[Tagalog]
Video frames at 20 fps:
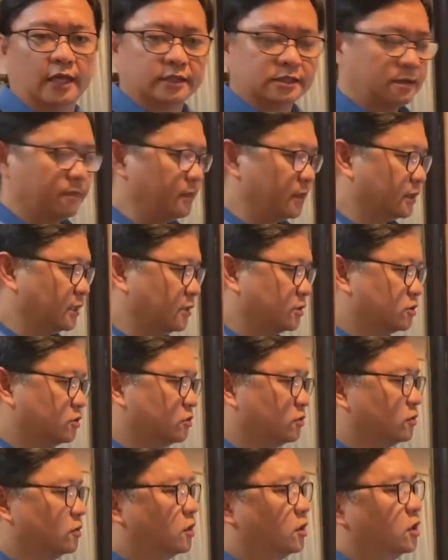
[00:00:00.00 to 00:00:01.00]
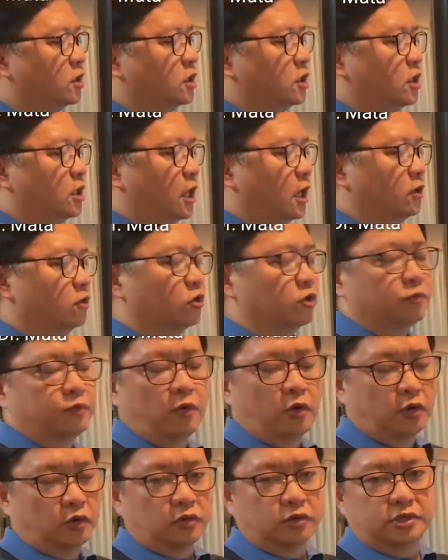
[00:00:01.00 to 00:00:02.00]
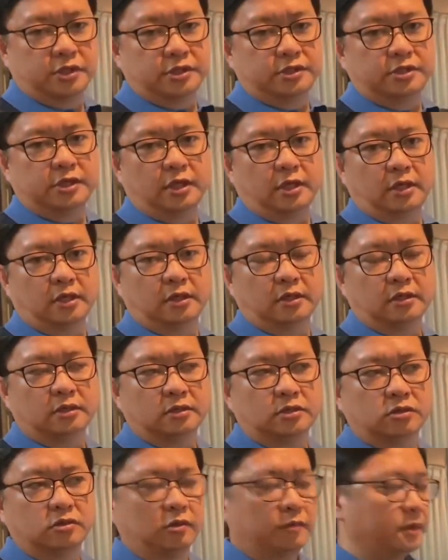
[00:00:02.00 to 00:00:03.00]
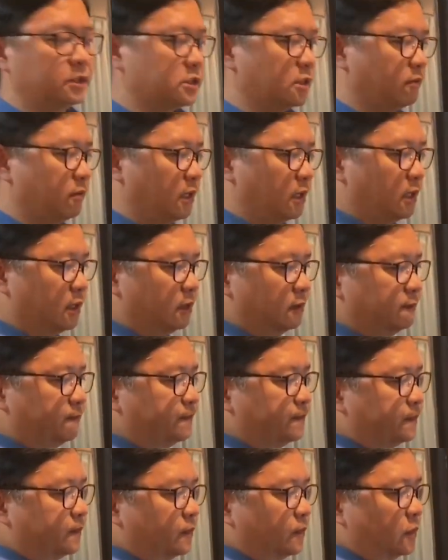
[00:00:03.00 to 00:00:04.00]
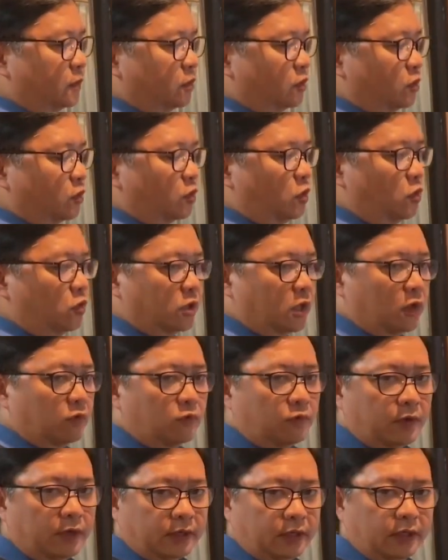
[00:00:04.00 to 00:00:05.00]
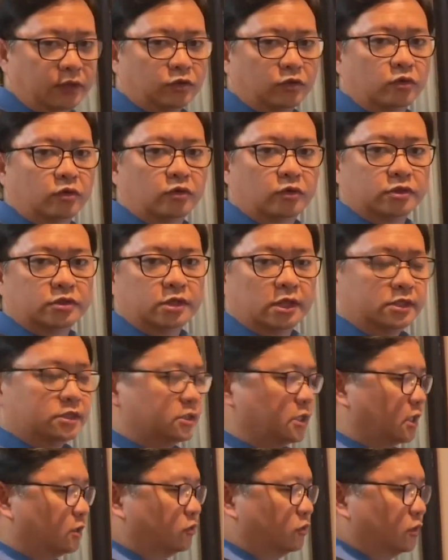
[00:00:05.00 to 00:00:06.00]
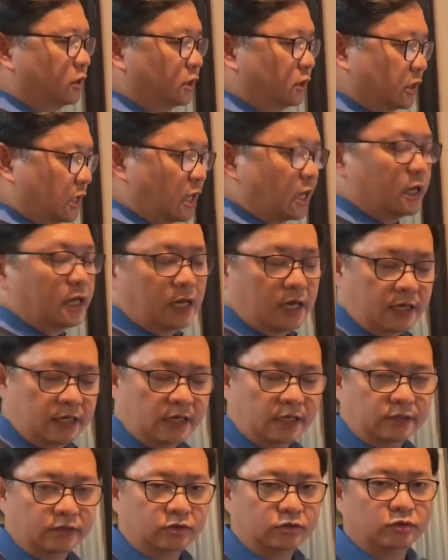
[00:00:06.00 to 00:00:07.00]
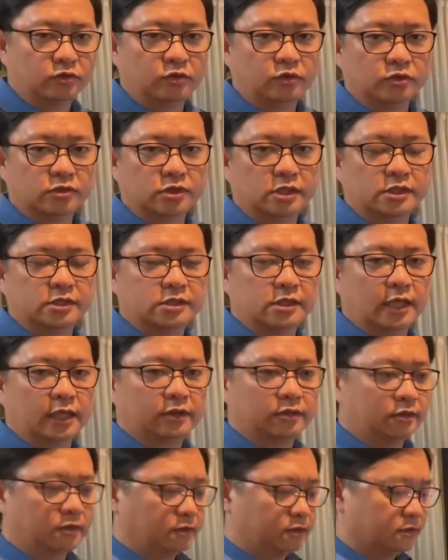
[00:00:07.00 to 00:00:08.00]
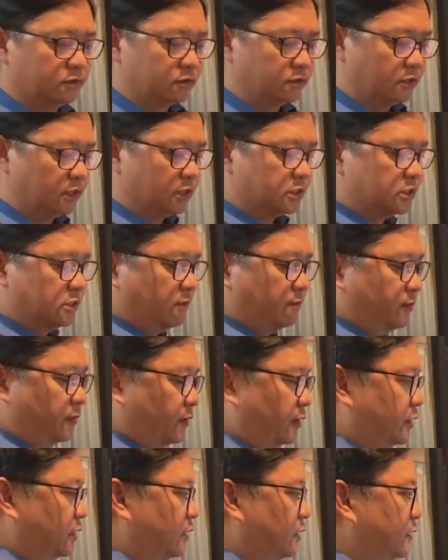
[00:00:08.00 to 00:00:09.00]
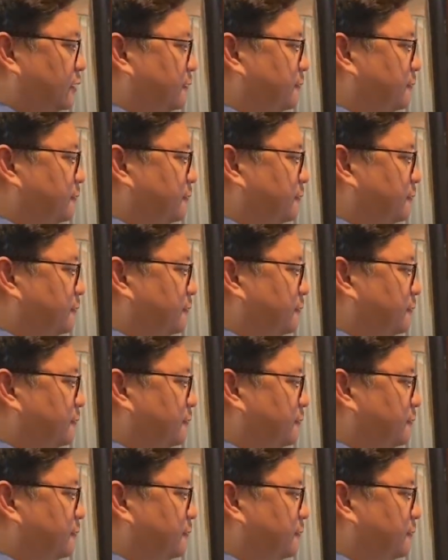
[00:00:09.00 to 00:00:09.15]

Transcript: dexamethasone. Andun po ang dosaging. So ibig sabihin, kung nag-work itong dosage na ito, then gagayahin natin itong dosage na ito. So that's the point.